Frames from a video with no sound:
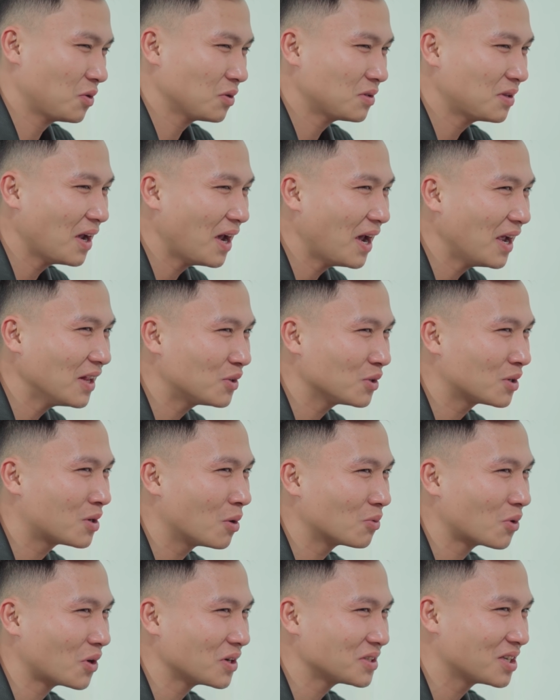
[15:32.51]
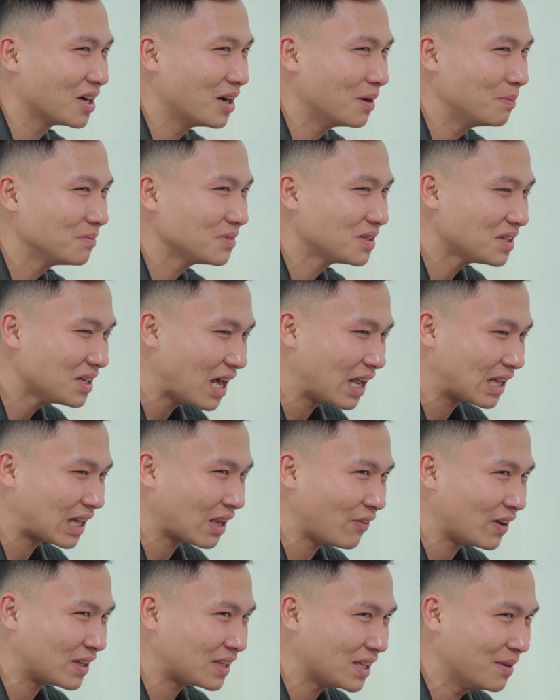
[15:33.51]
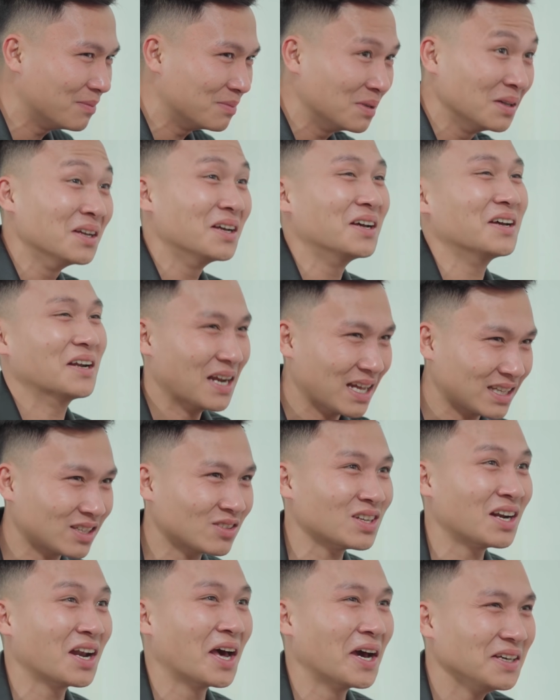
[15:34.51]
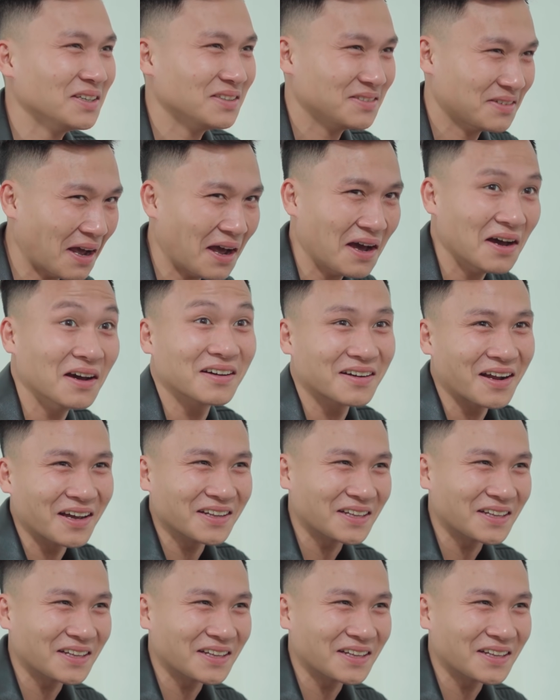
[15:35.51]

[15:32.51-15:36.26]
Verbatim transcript: có thế tôi không nói sớm, cứ để ta phải tìm, để tao ra lấy nhá,